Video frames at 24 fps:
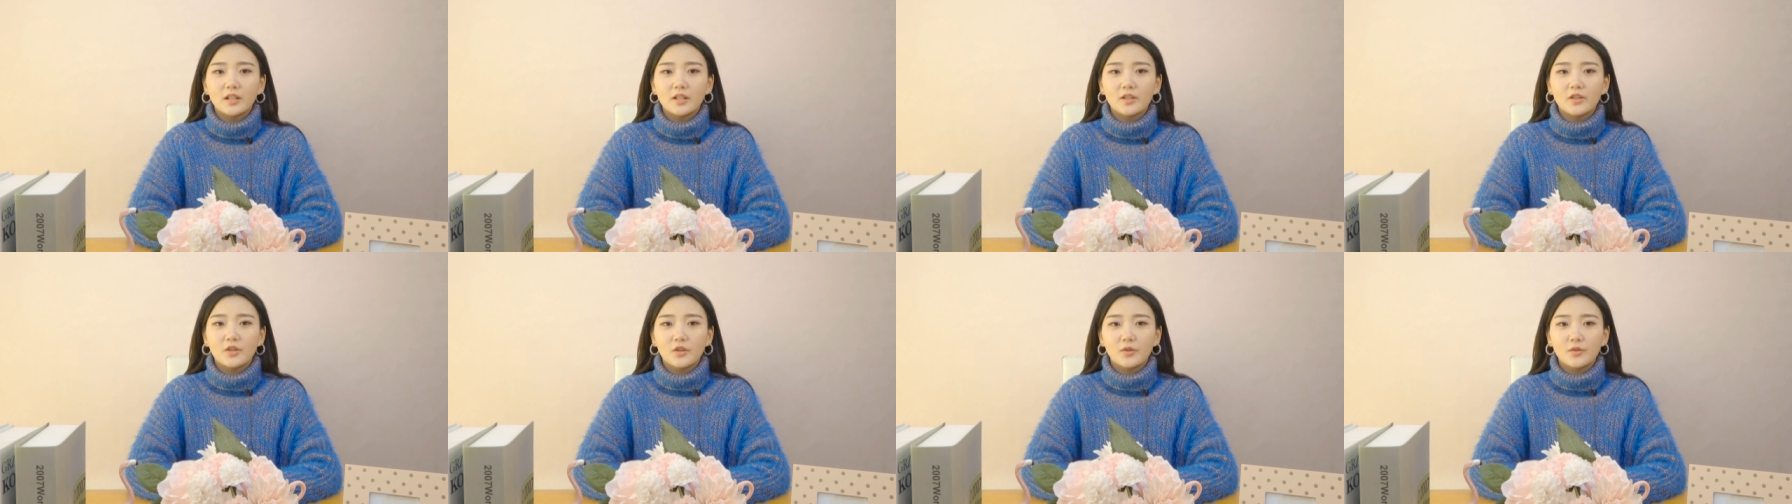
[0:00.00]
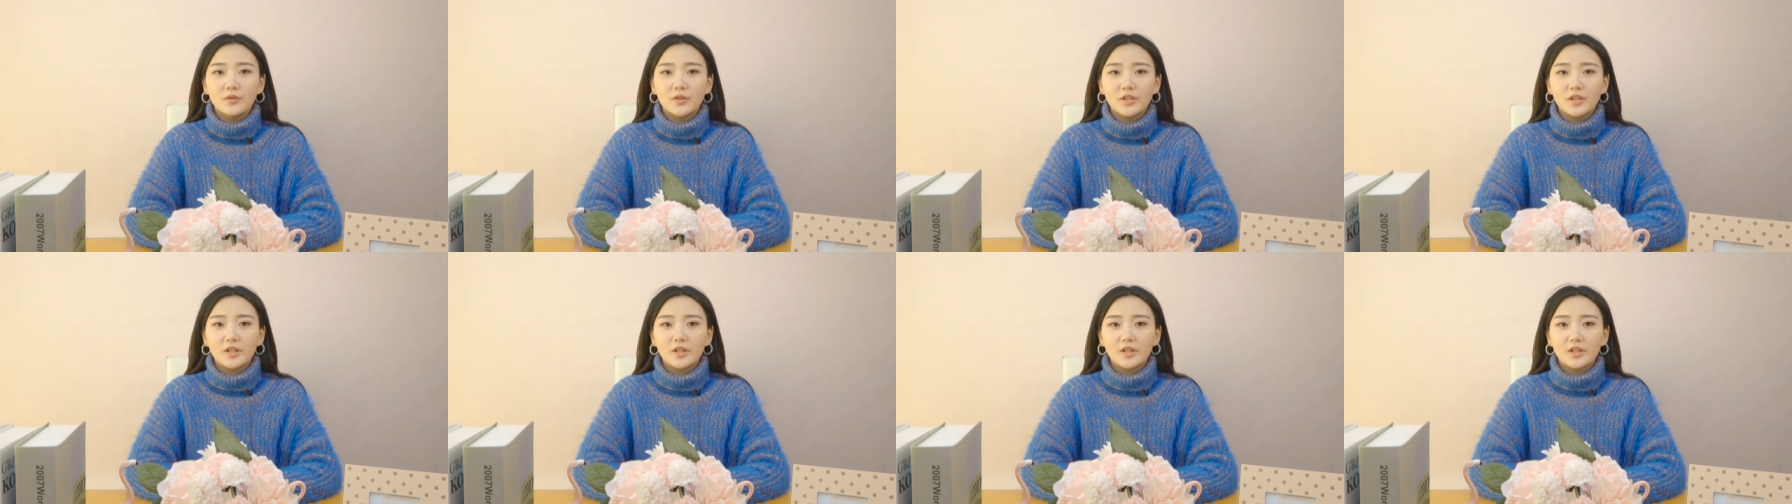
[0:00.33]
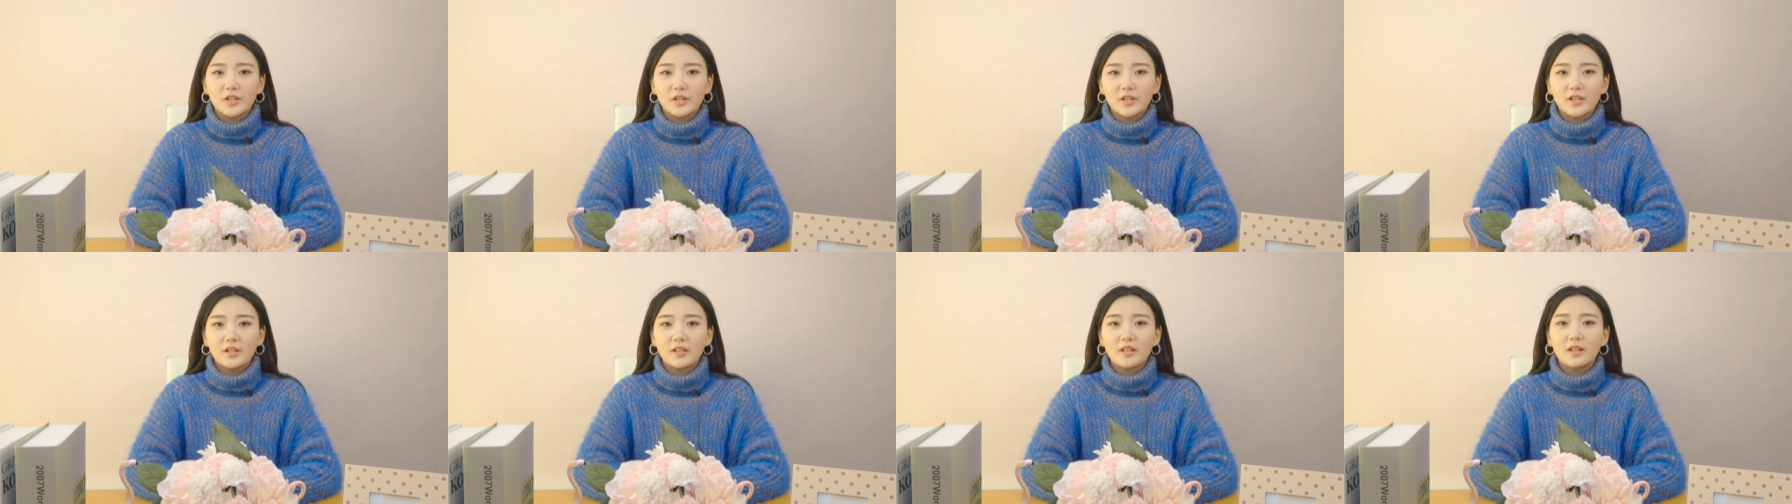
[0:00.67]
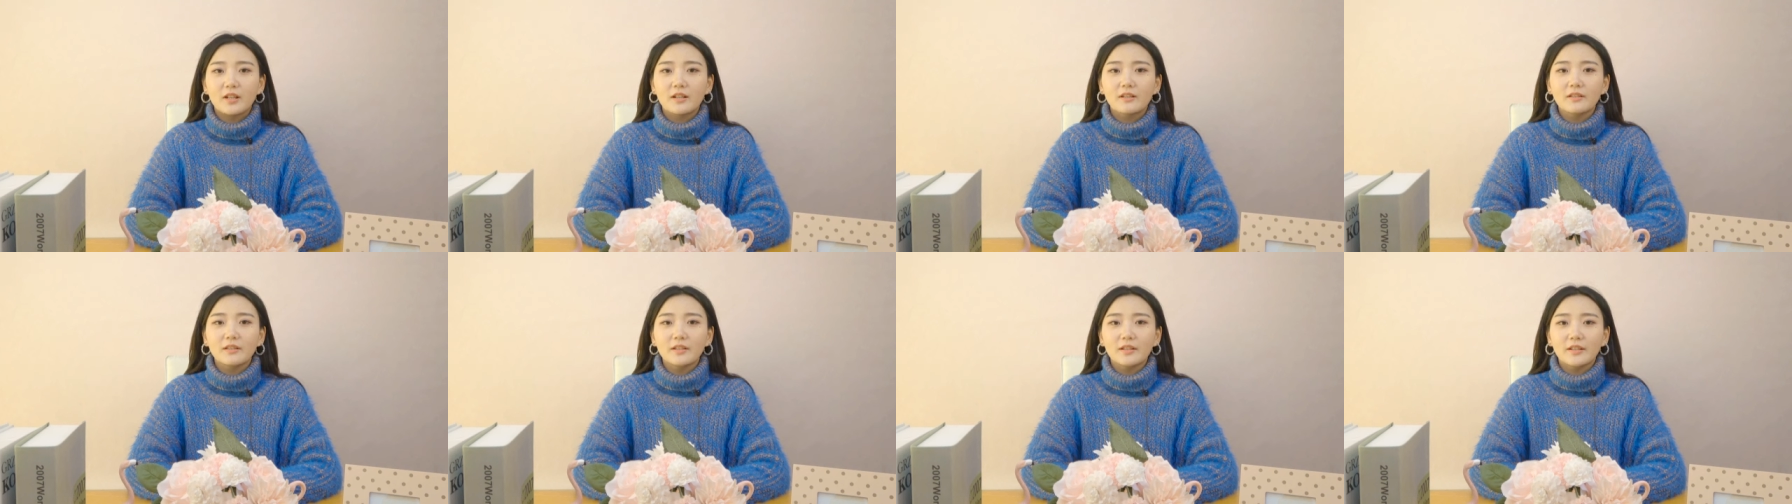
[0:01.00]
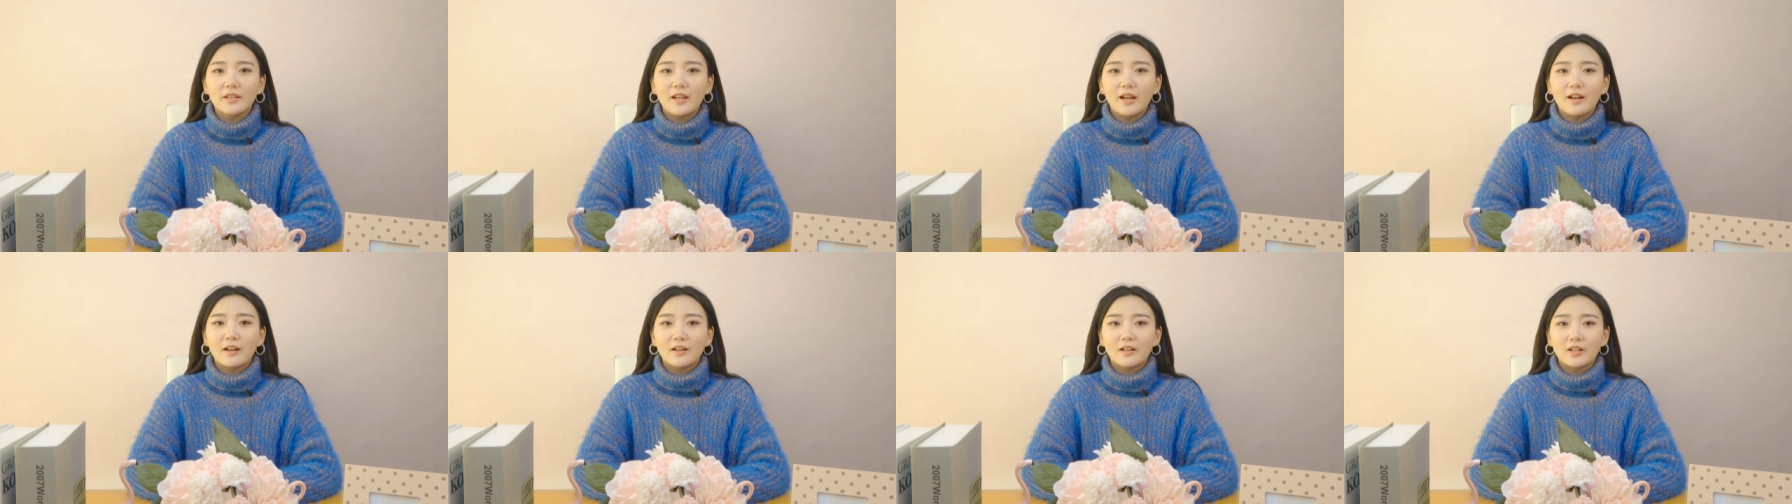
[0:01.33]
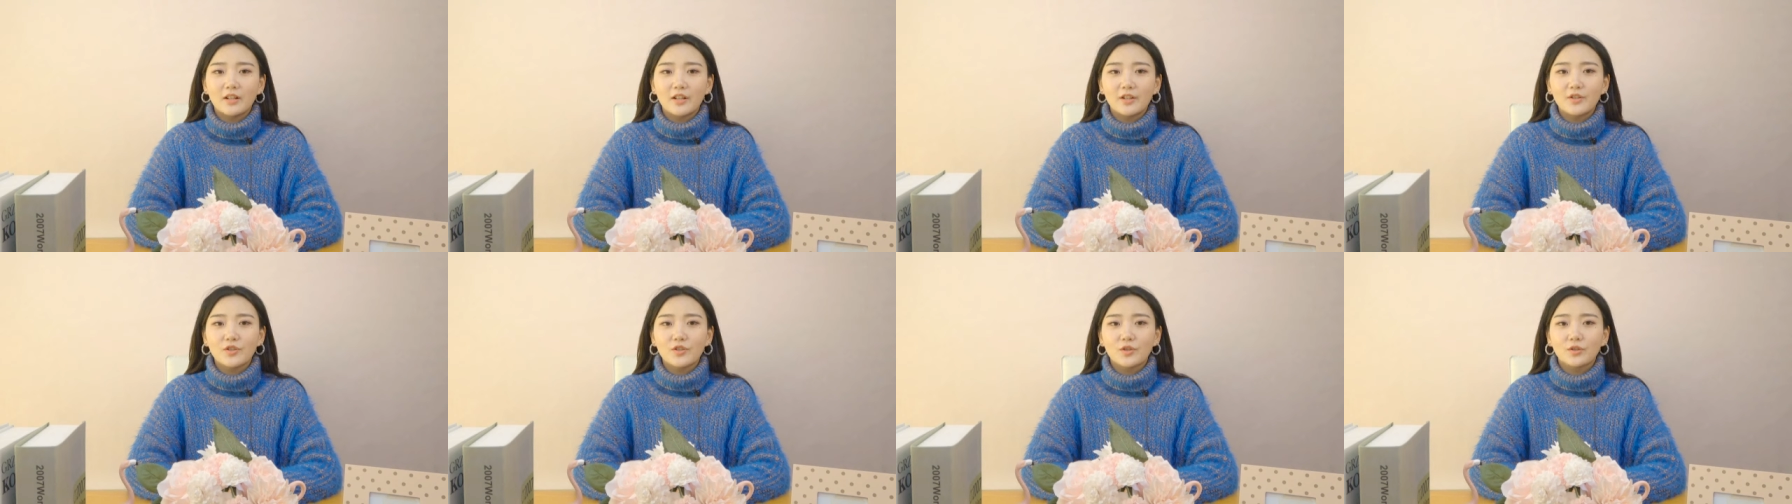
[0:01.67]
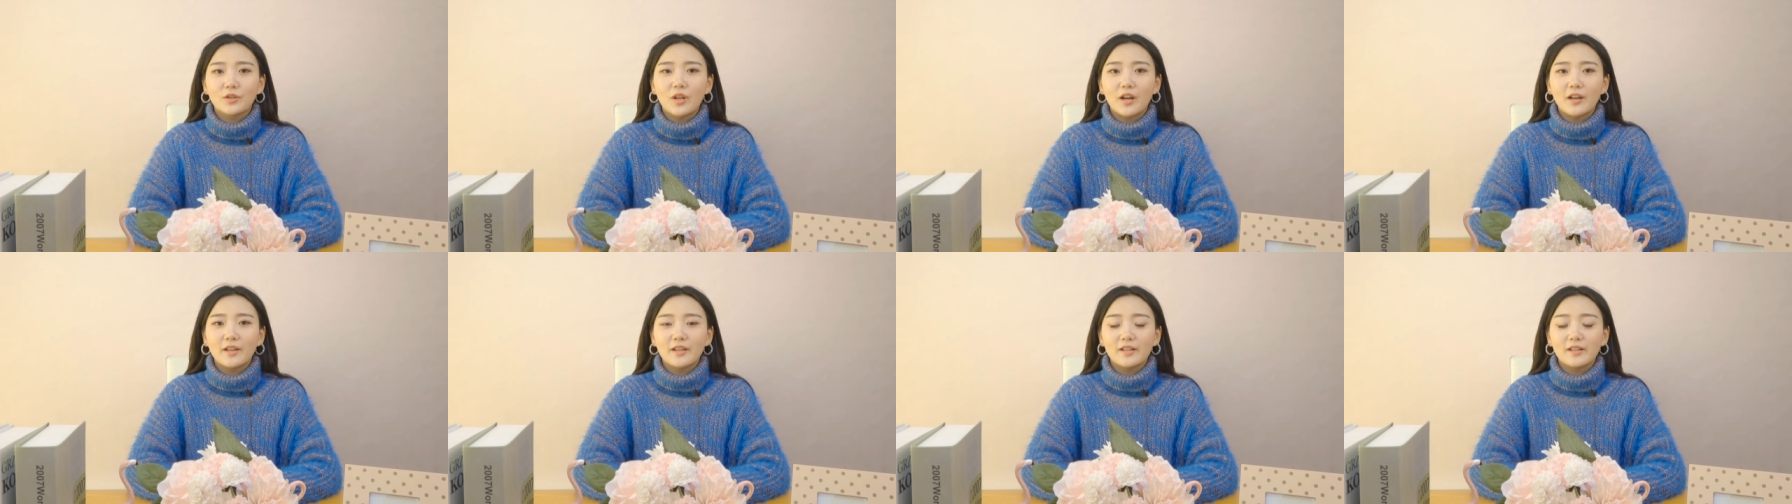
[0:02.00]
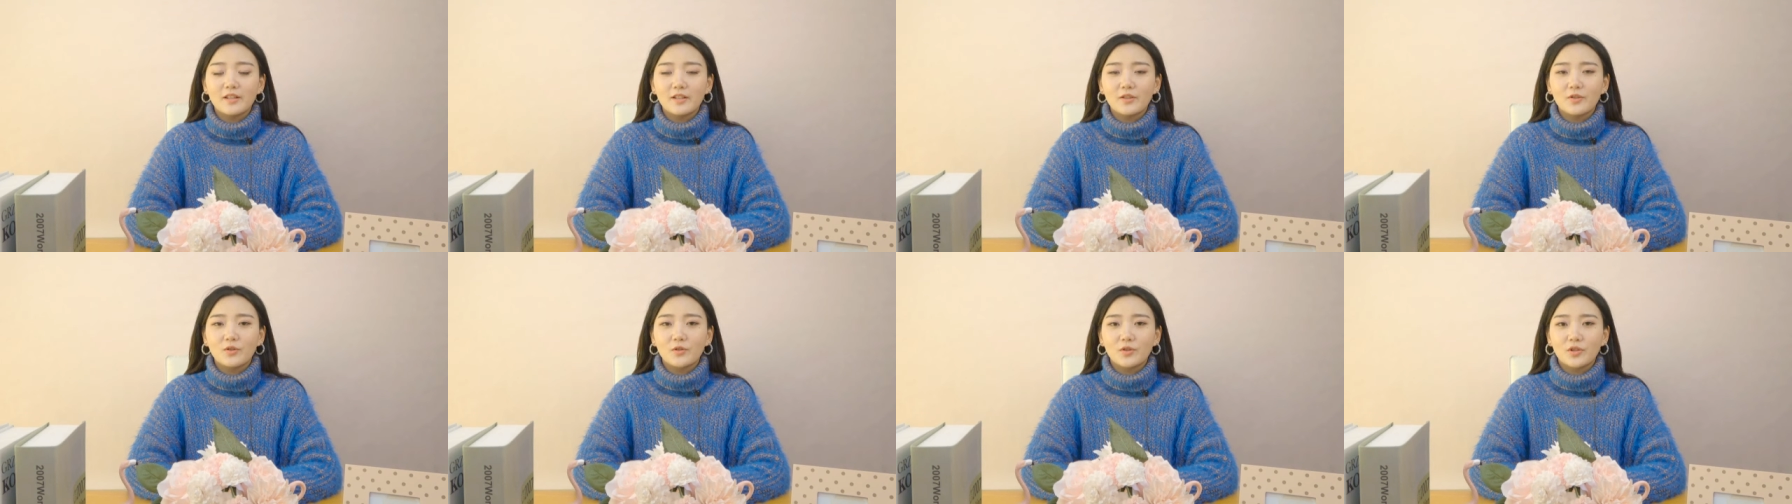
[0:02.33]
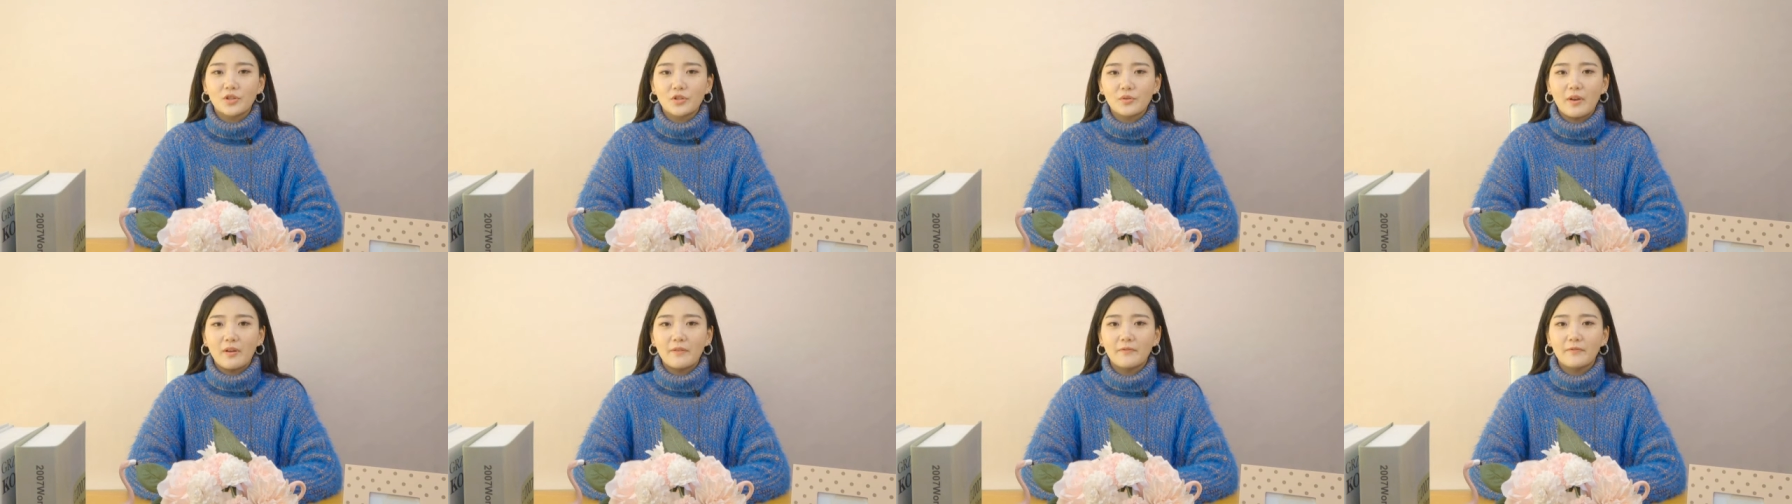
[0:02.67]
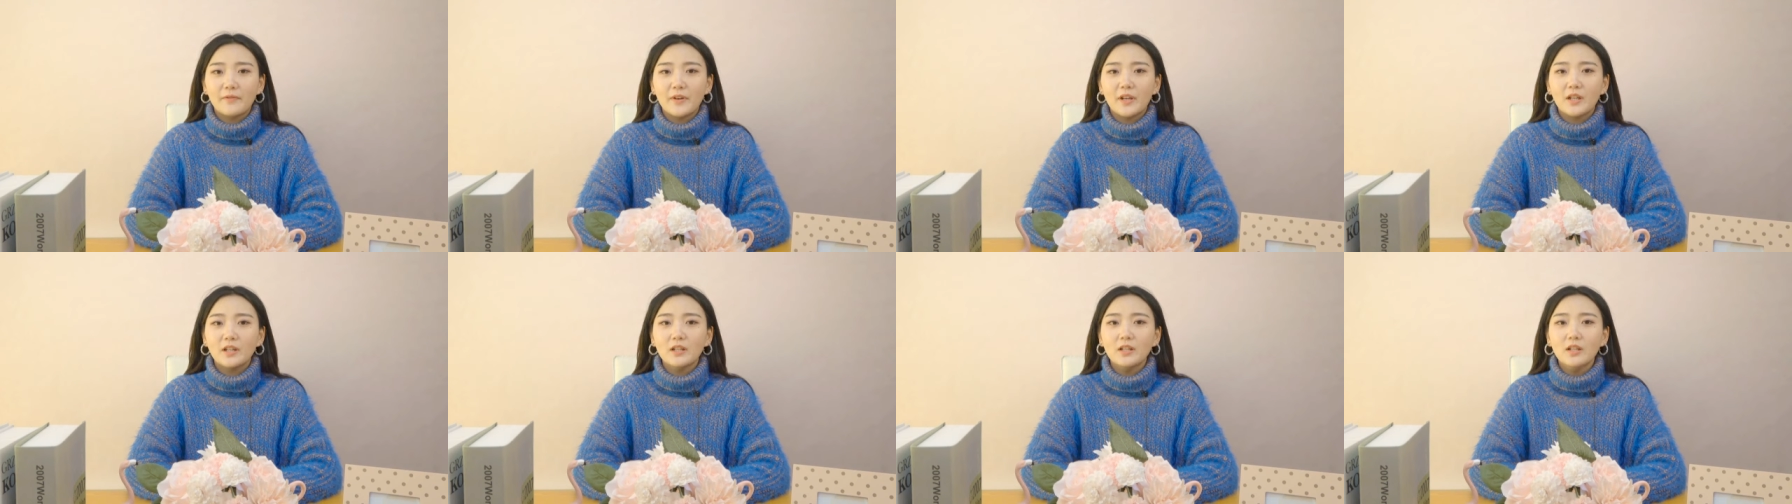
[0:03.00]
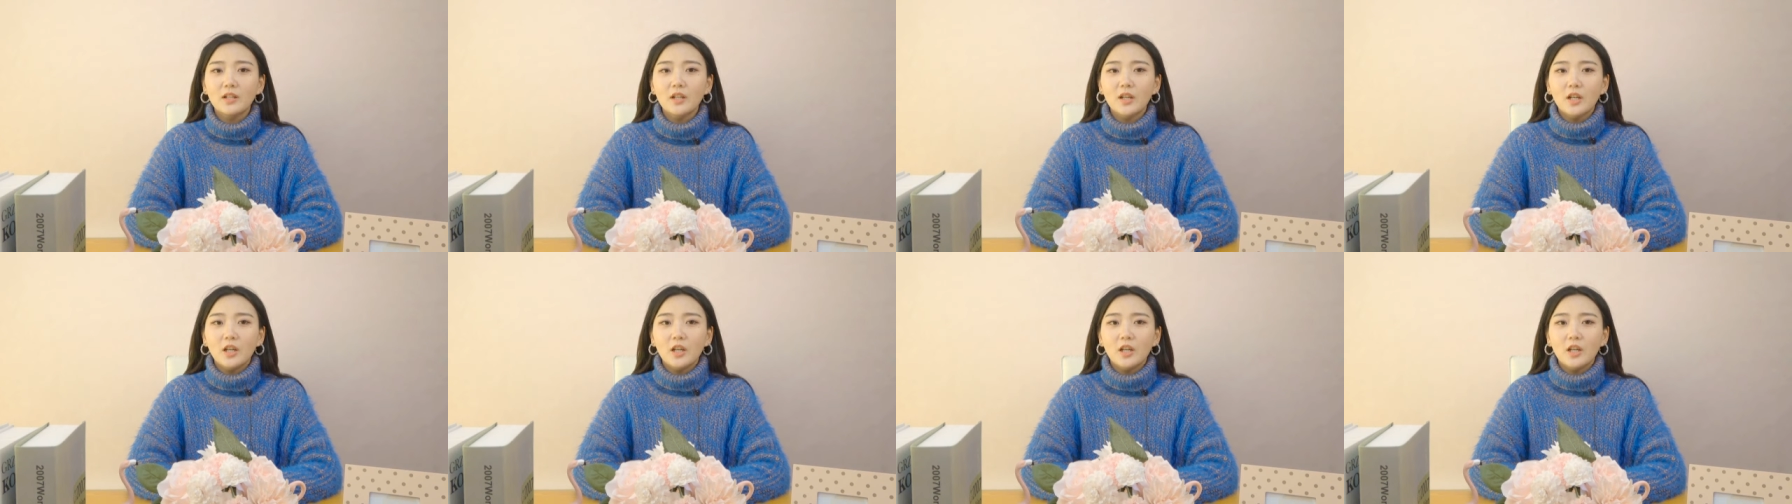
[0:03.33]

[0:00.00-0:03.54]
地球七十亿人，两个人走到一起就是缘分。